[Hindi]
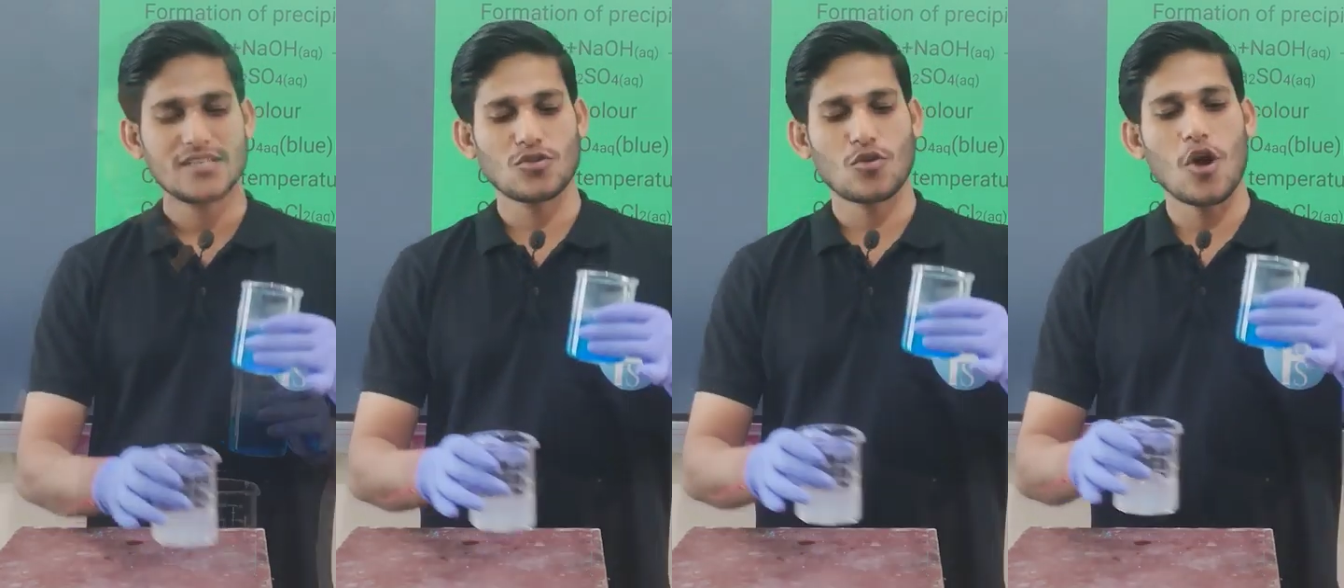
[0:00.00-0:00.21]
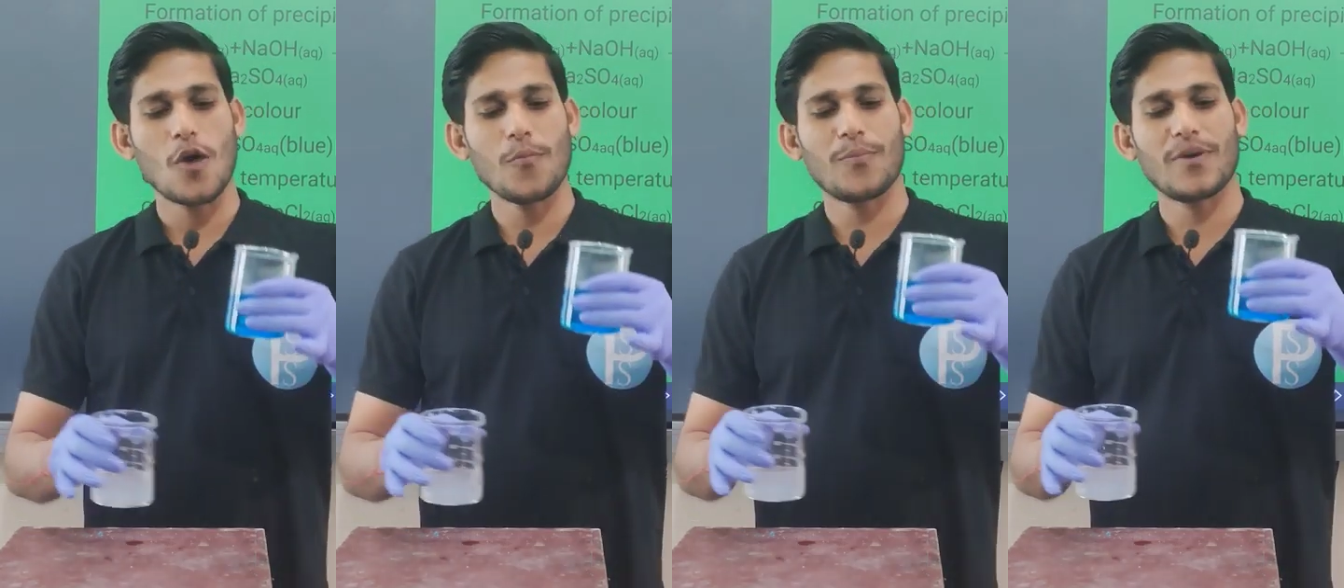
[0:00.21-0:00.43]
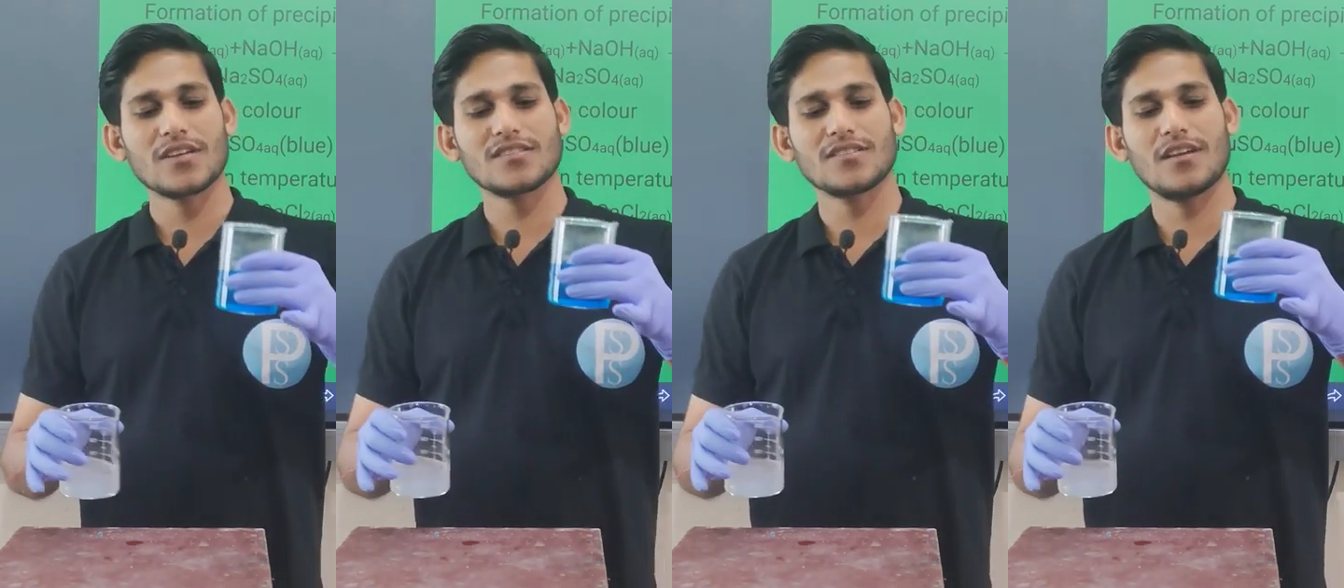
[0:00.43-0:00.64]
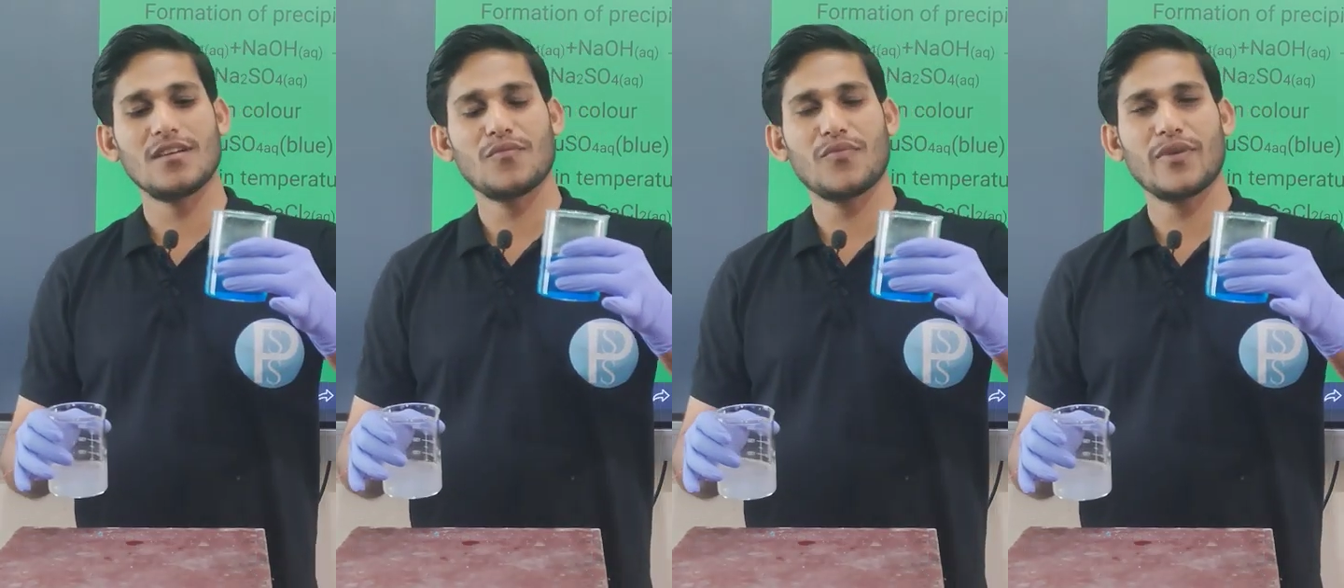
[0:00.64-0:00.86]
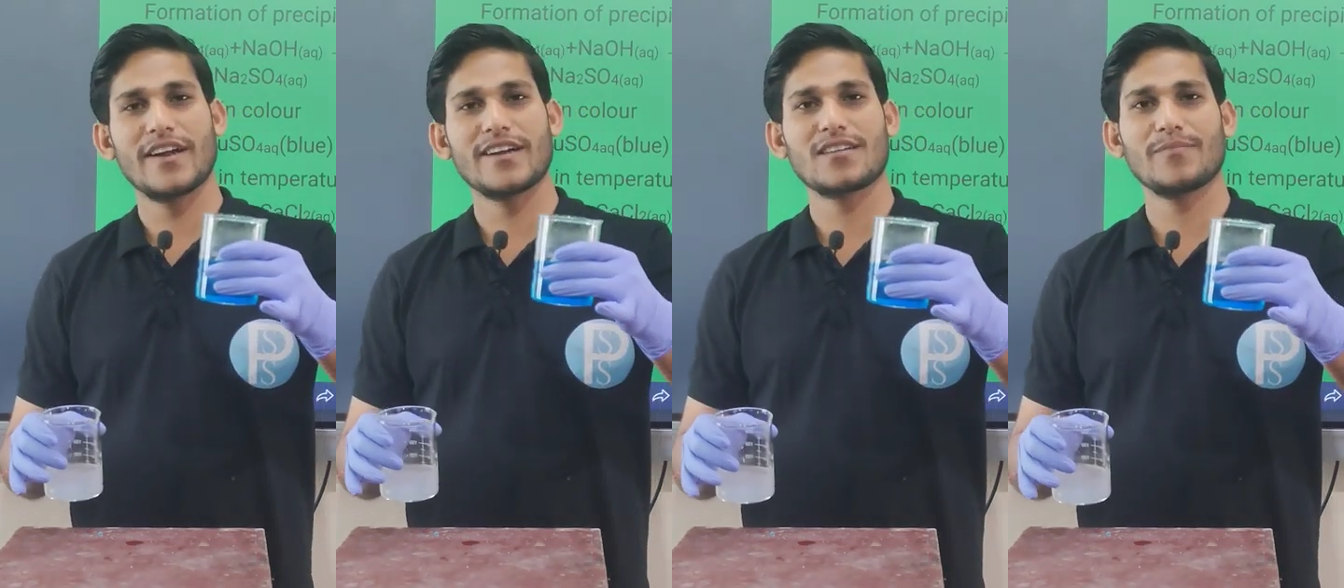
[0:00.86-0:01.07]
इस कॉपर
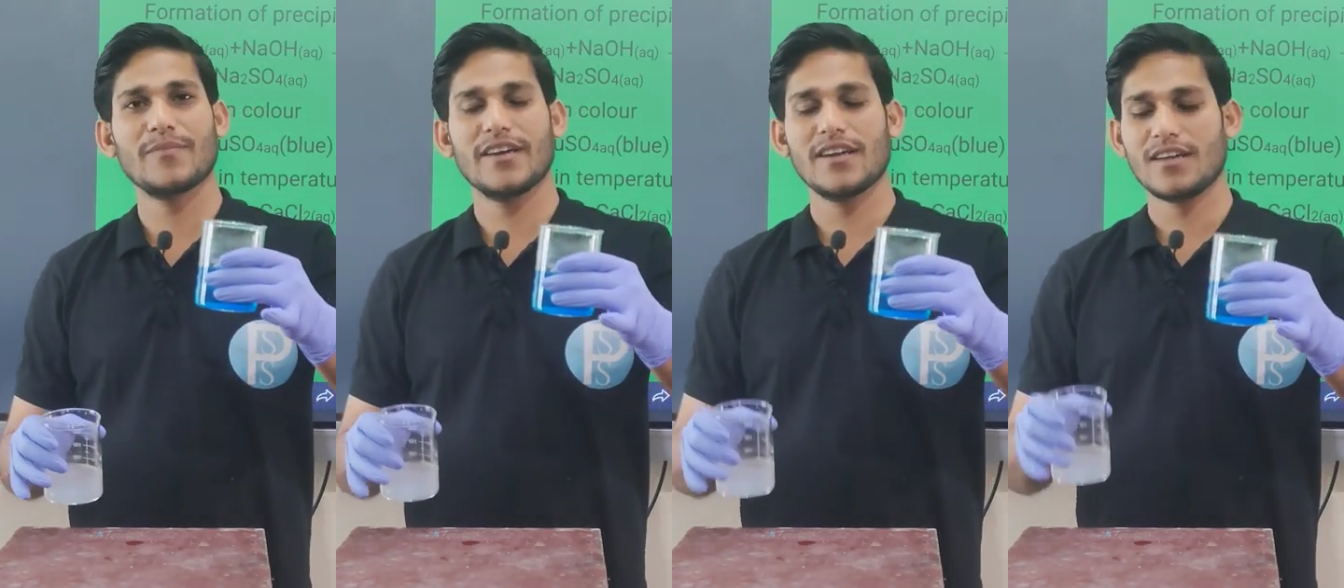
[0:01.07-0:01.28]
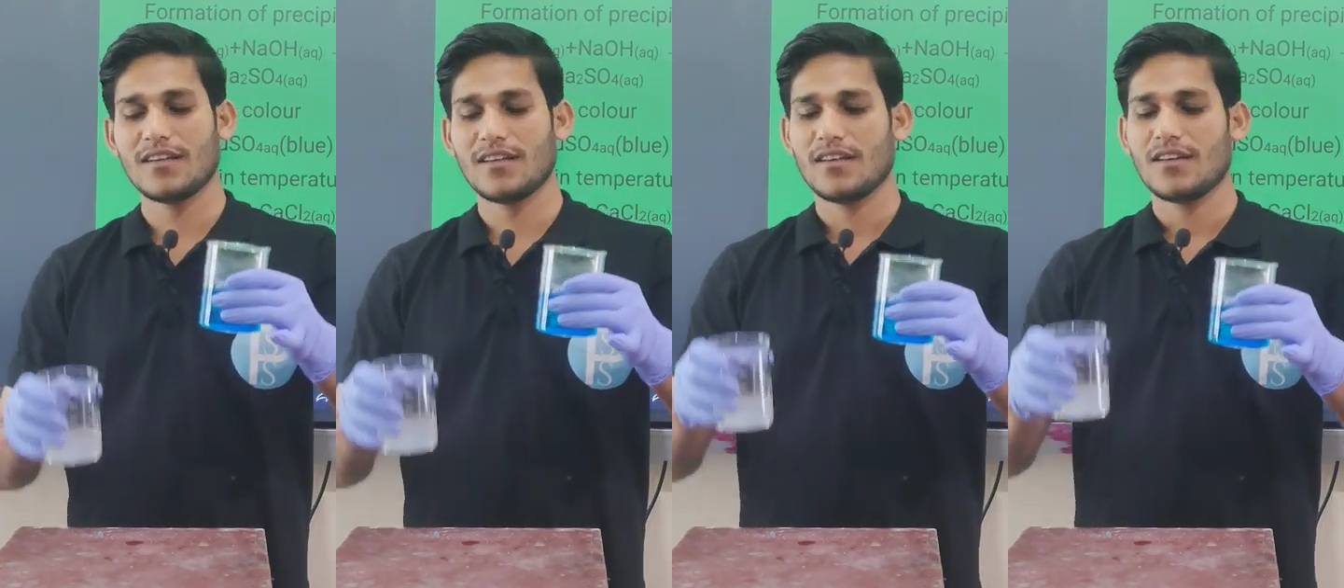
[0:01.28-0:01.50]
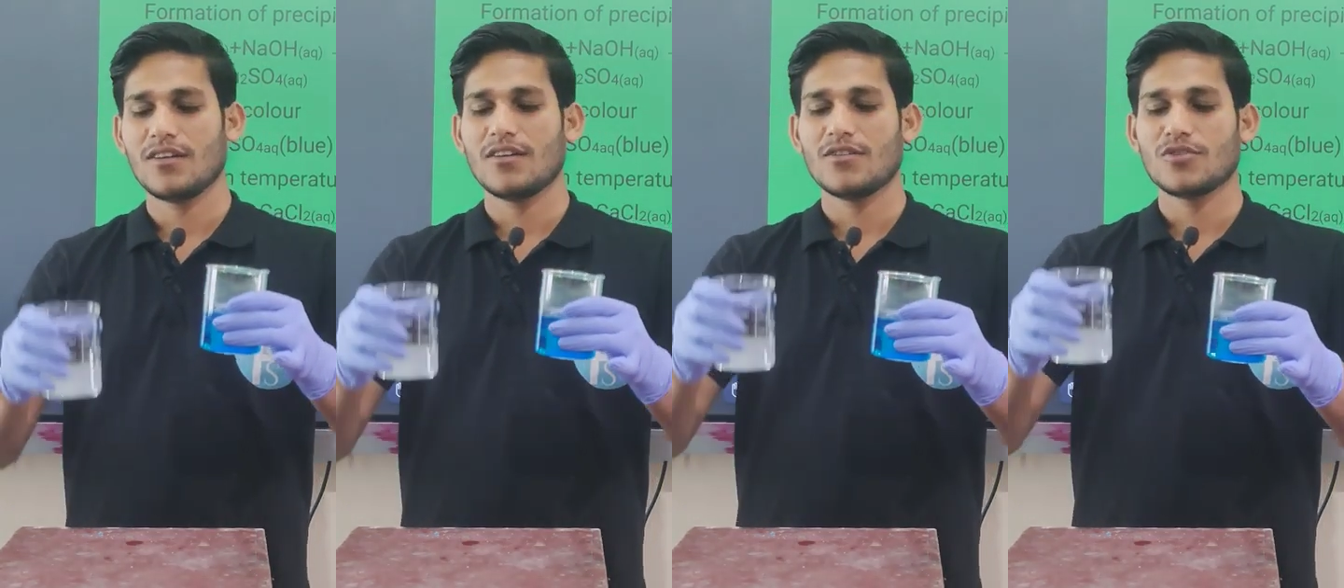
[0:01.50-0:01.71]
सल्फेट में